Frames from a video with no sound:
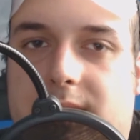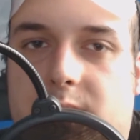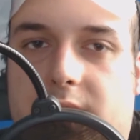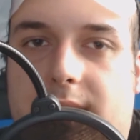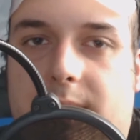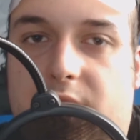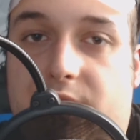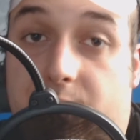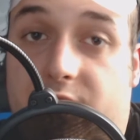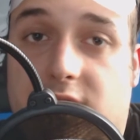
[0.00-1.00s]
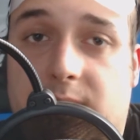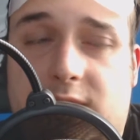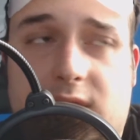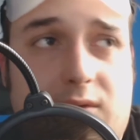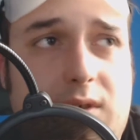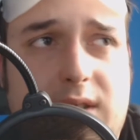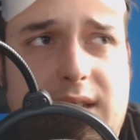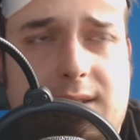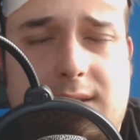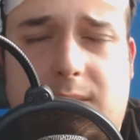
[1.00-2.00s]
Jetzt sind wir knapp bei 75
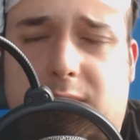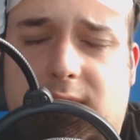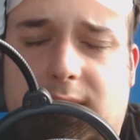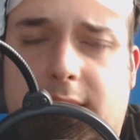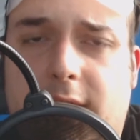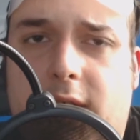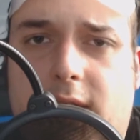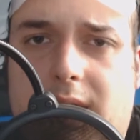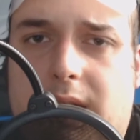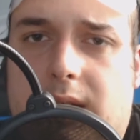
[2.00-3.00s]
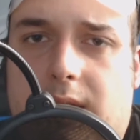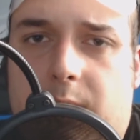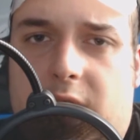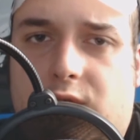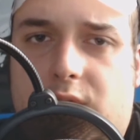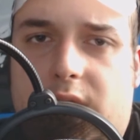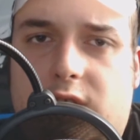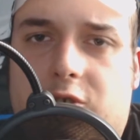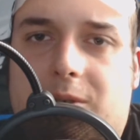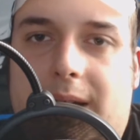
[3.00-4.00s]
oder 76 nach dem
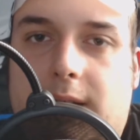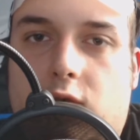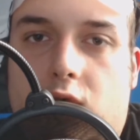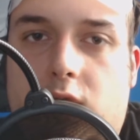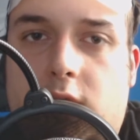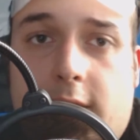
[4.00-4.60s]
aktuellen Stand.